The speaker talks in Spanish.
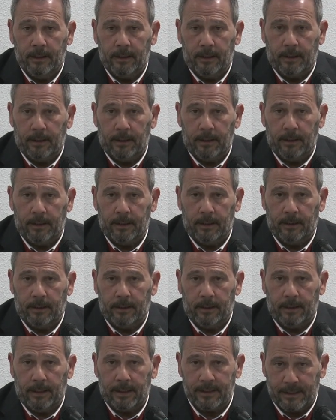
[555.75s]
eh,
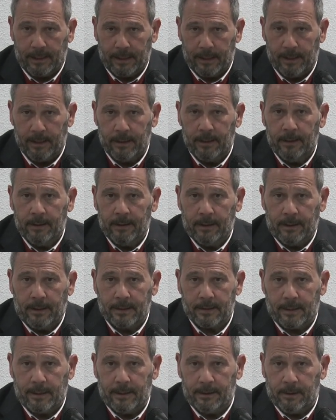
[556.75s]
en, la sala, en
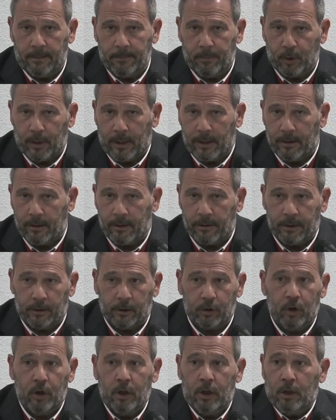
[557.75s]
la sala de temporales del
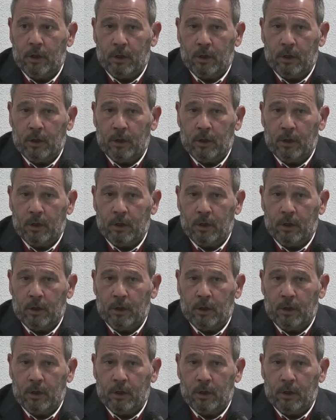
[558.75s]
centro.